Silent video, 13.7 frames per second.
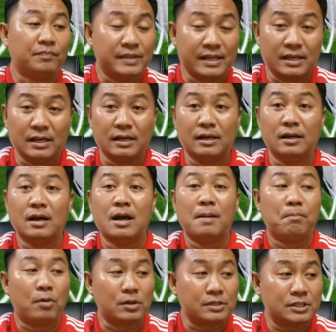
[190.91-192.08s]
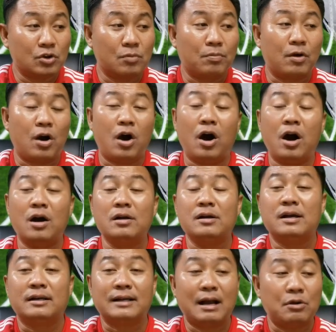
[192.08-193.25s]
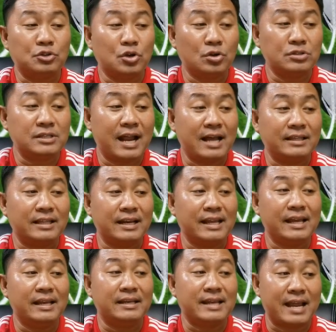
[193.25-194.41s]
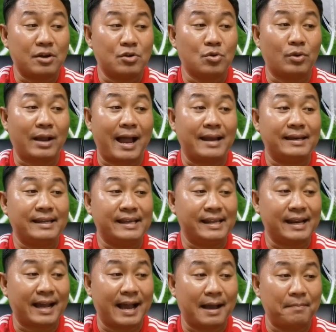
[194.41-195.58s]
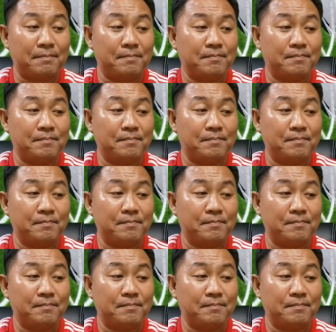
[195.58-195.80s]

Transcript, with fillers: นี่คือบทสรุปของเกาโชซิดาอิตาลี ในฤดูกาลนี้นะครับ